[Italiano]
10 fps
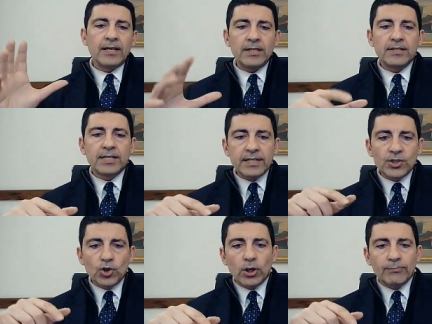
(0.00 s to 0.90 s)
In
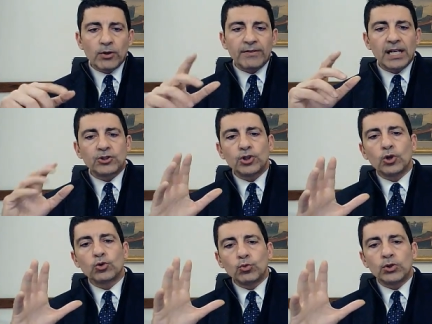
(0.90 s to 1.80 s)
descrizione poi vi
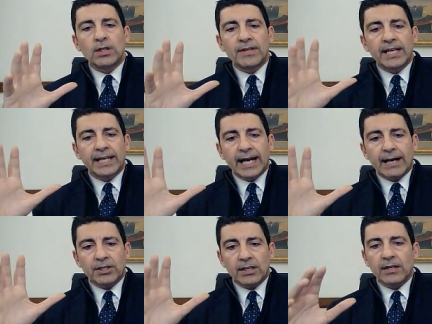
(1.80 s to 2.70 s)
lascerò tutti i miei
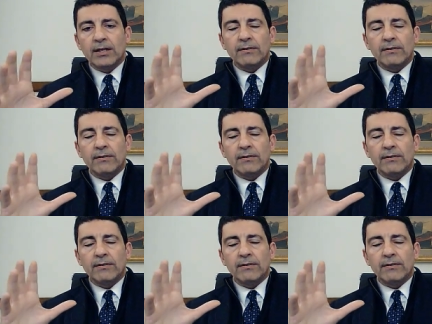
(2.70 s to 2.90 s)
recapiti.